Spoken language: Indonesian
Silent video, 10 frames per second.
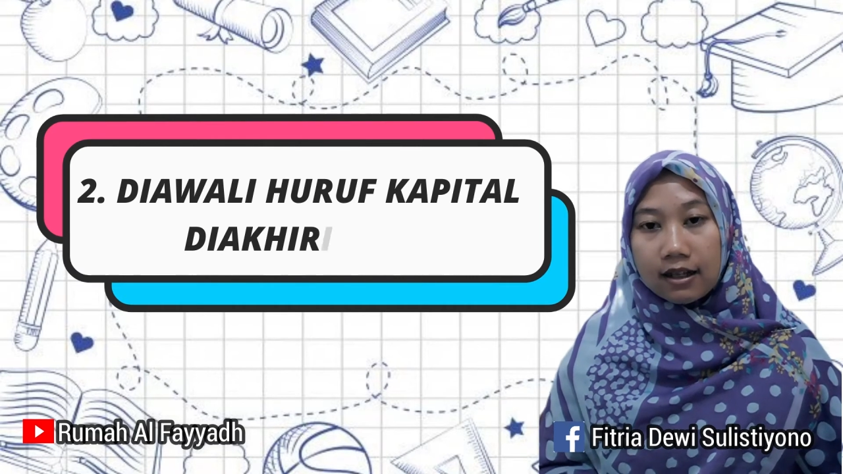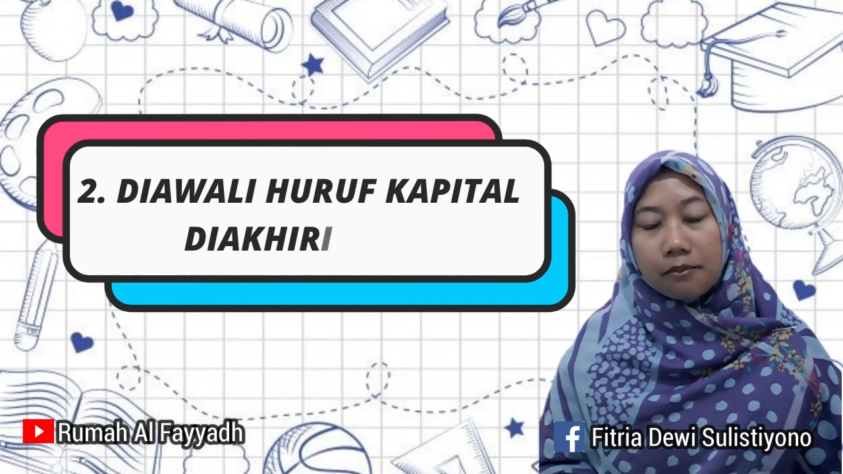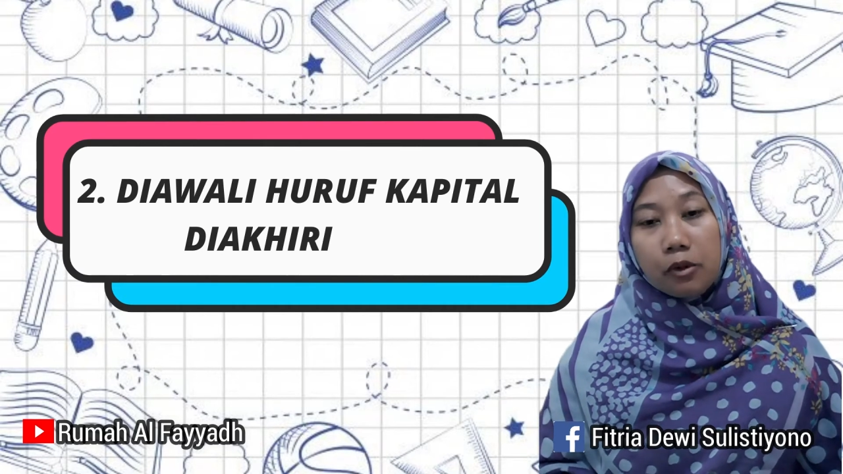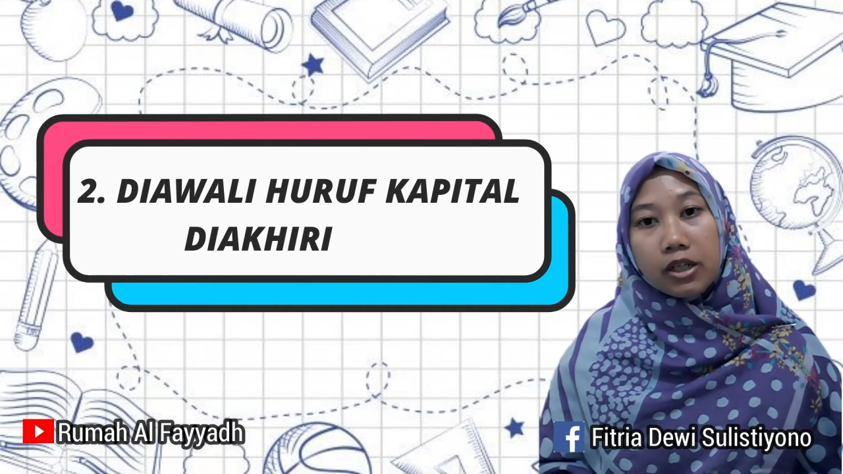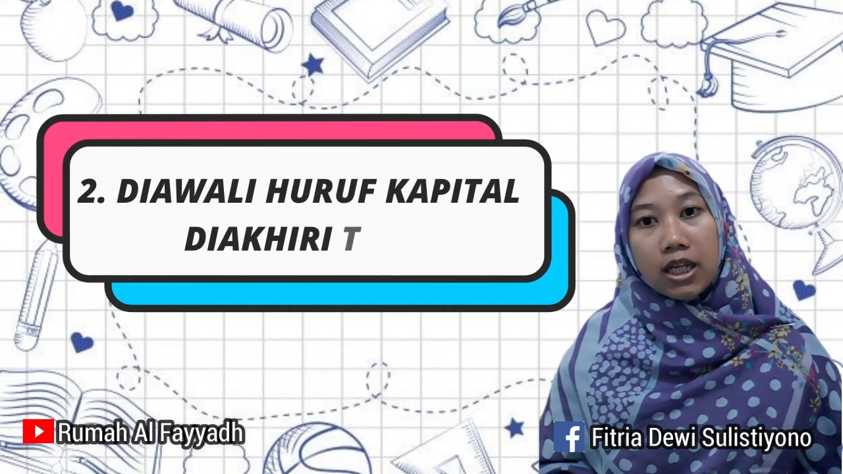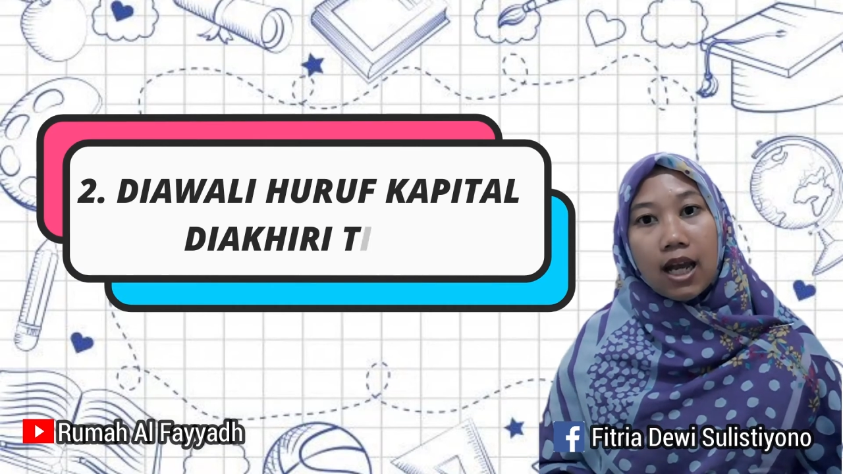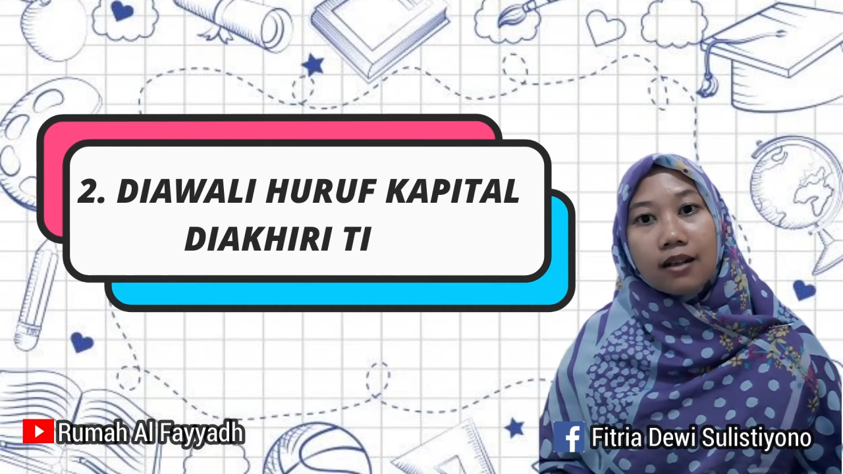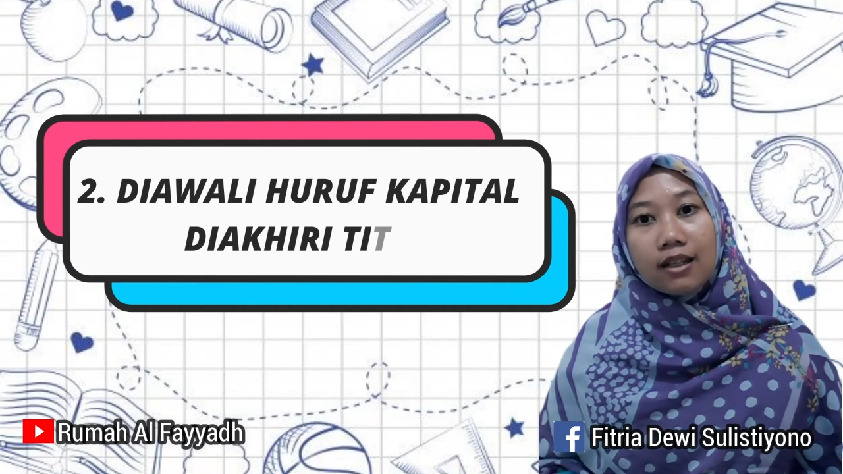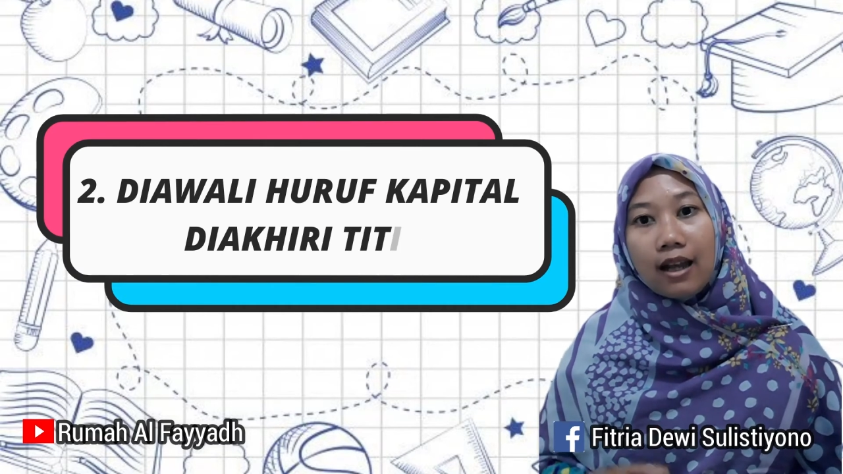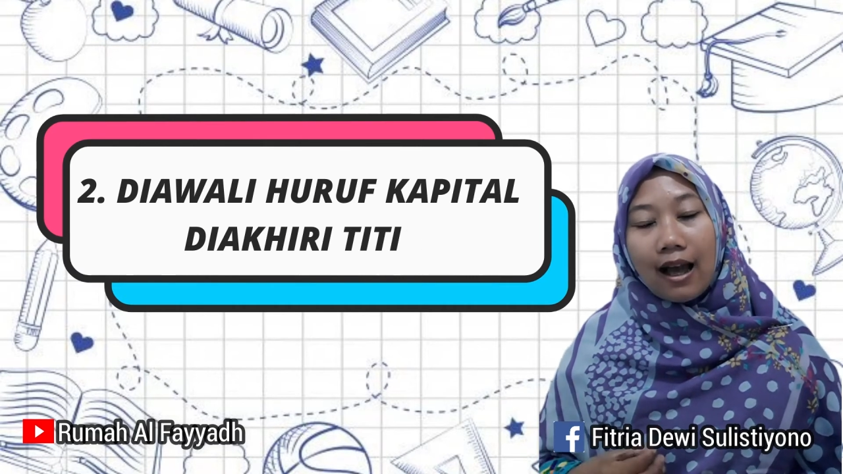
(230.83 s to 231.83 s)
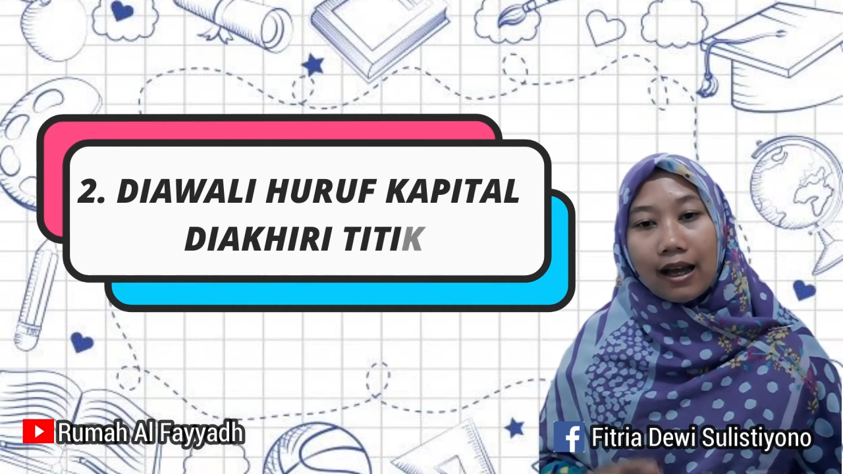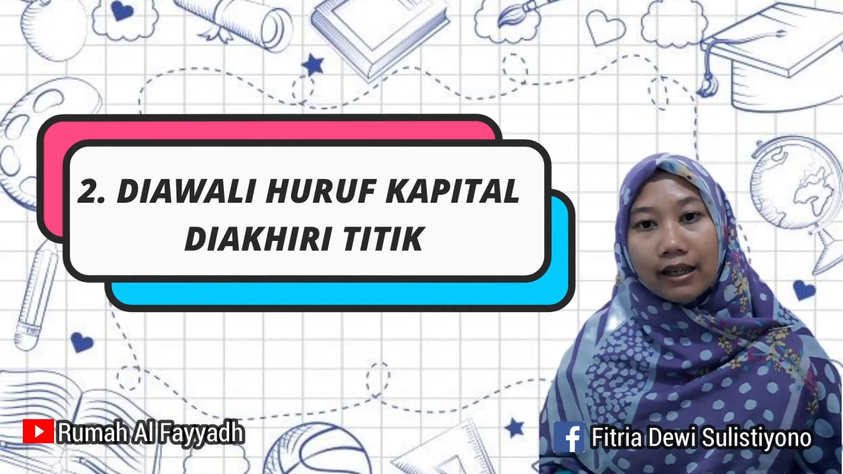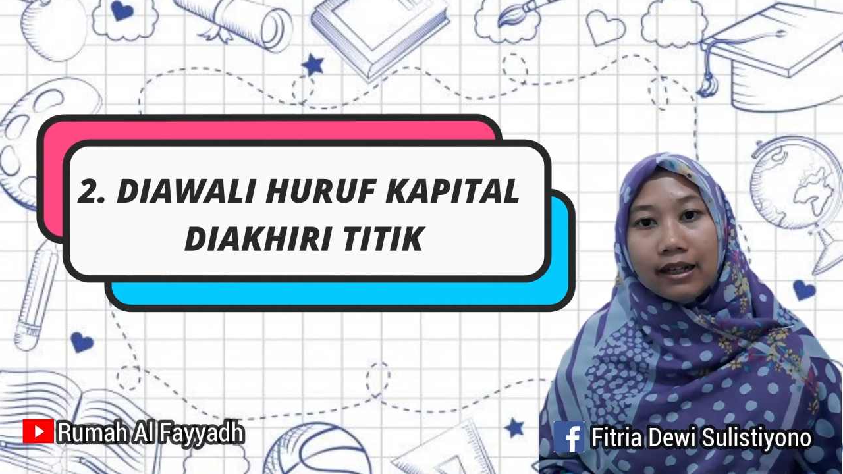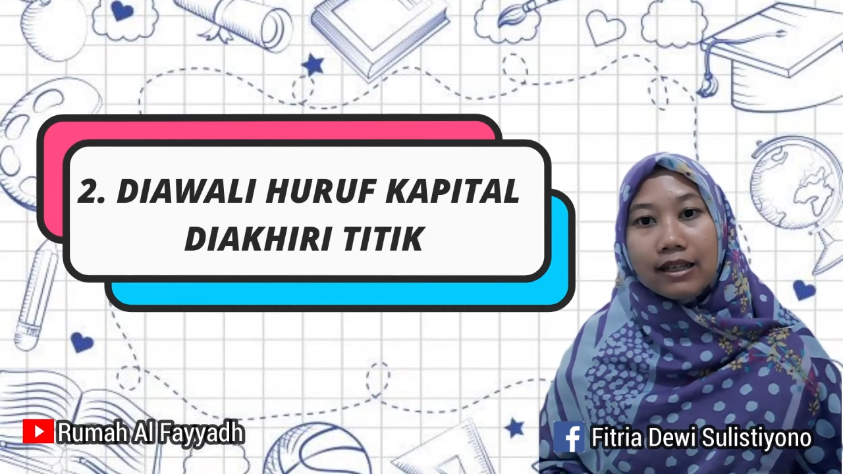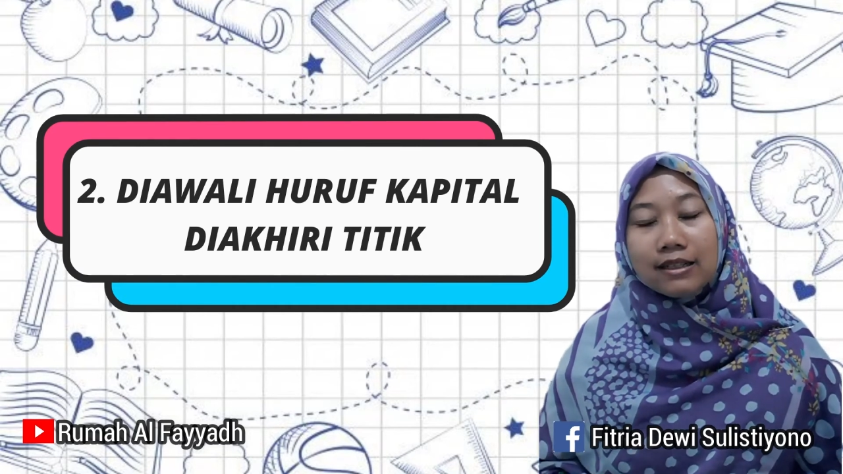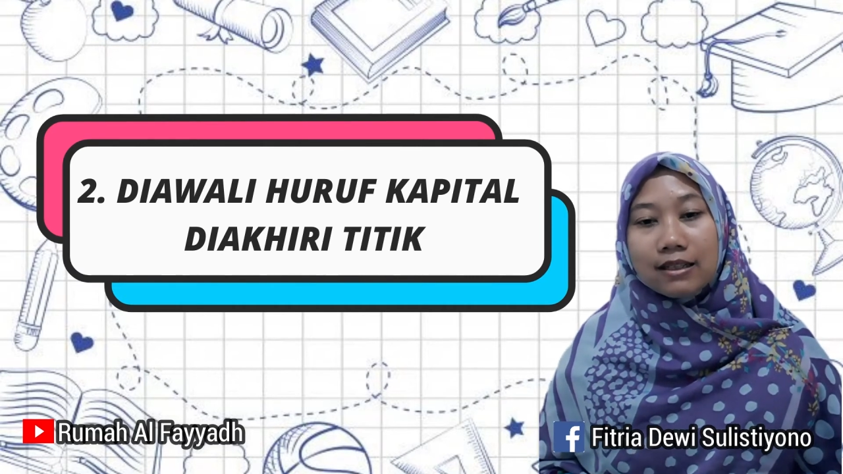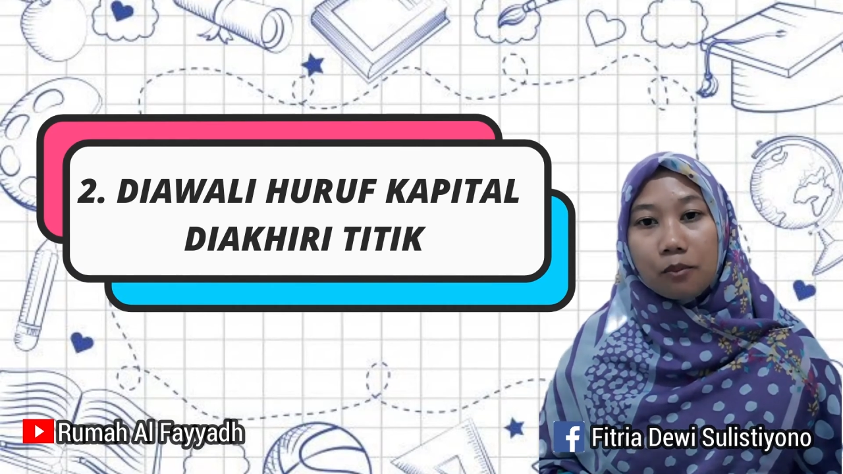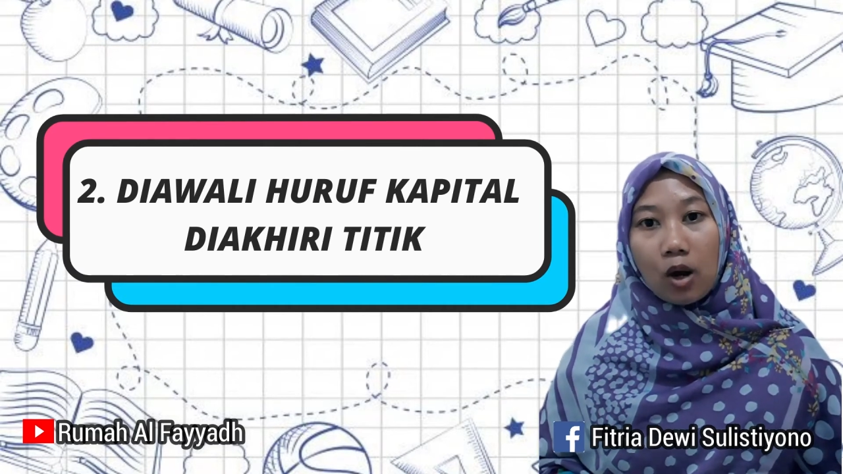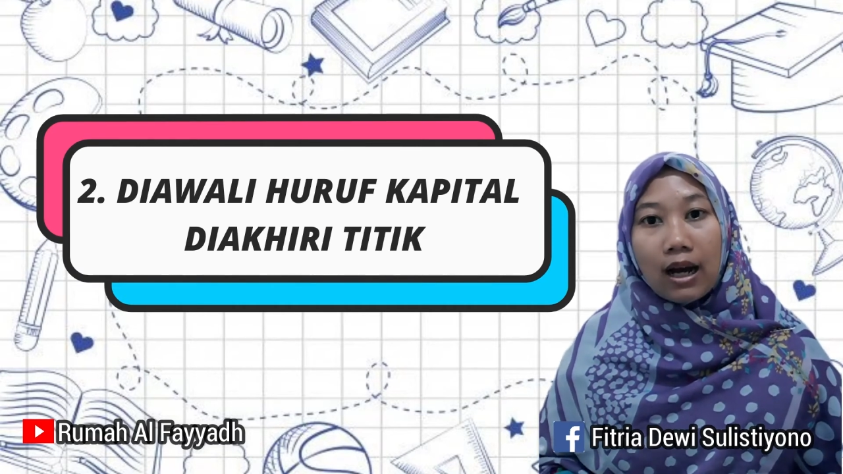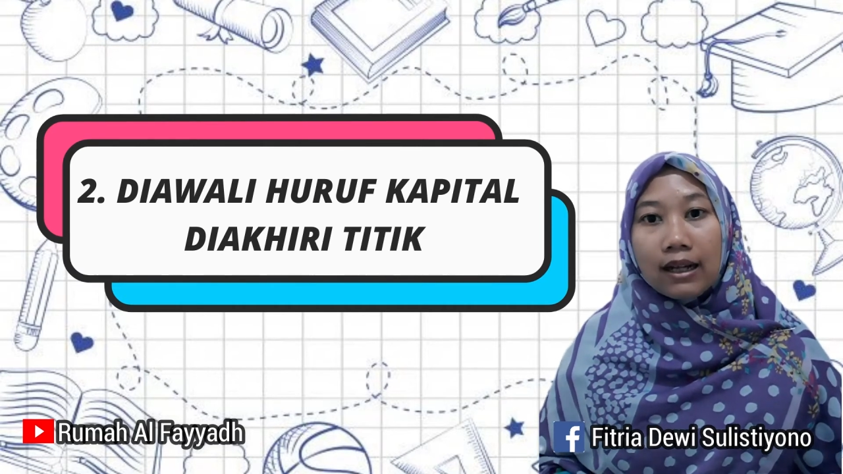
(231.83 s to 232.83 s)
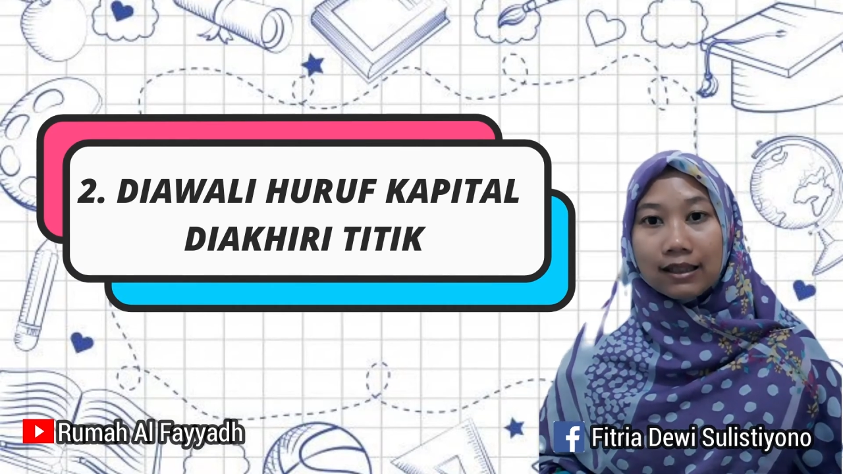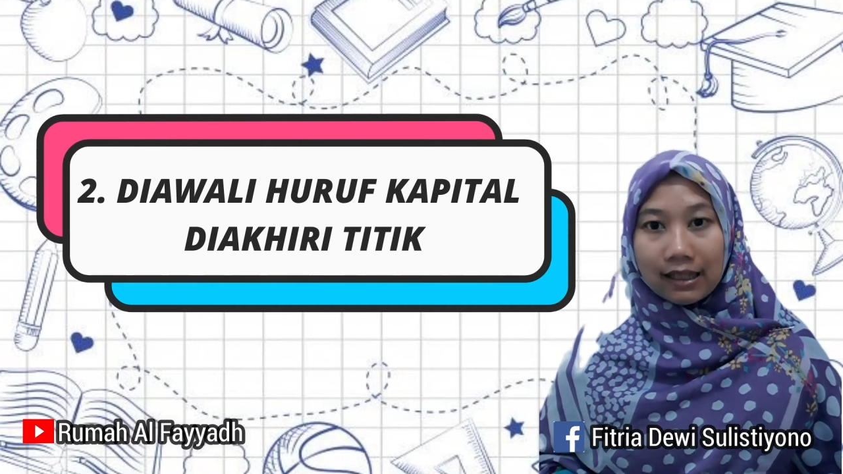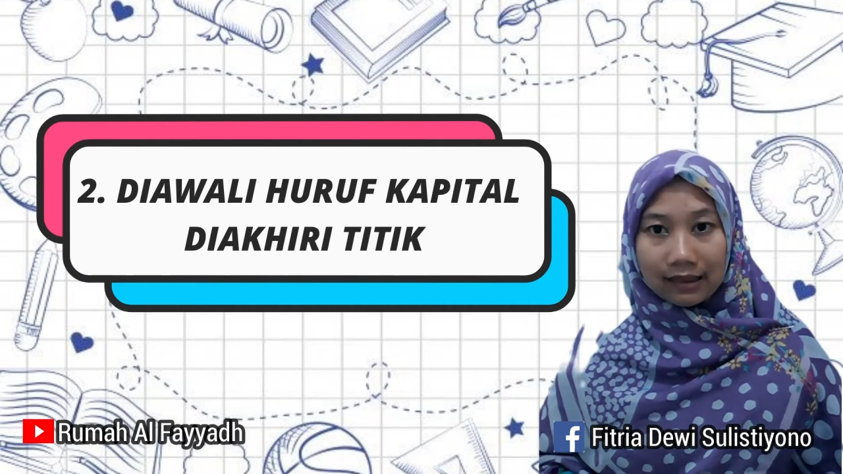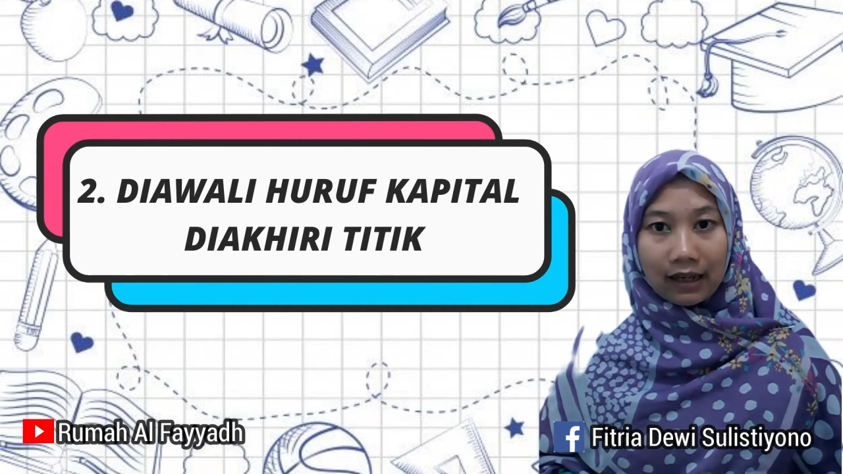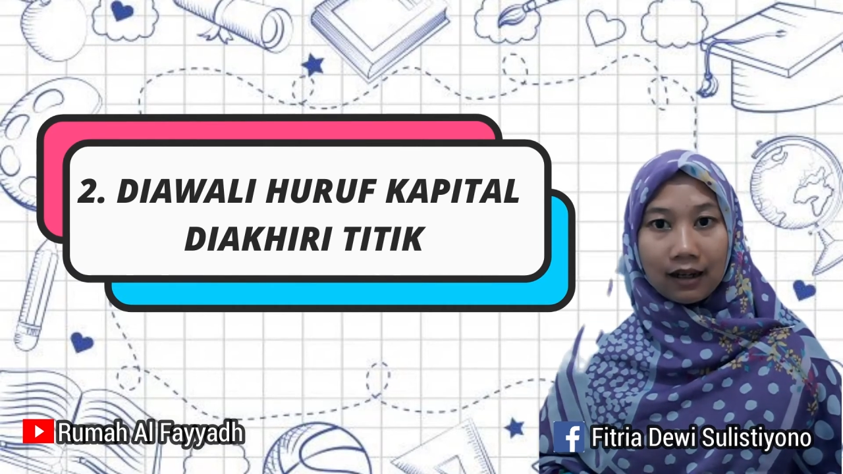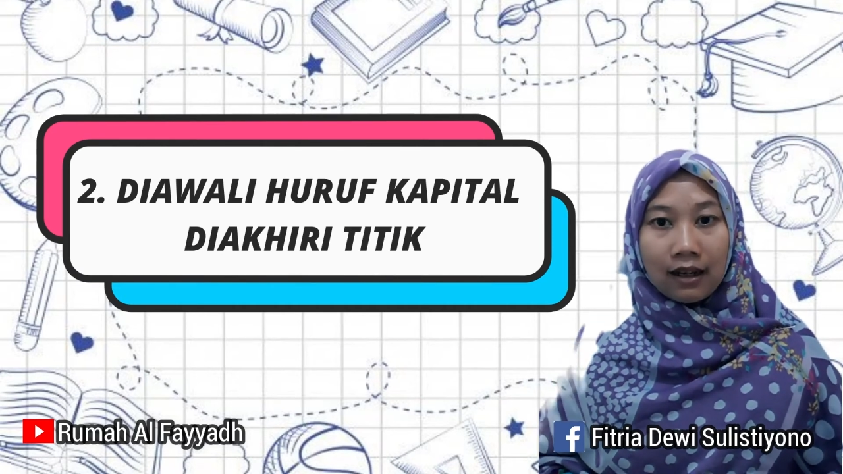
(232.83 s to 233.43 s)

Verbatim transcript: kemudian diakhiri sebuah titik.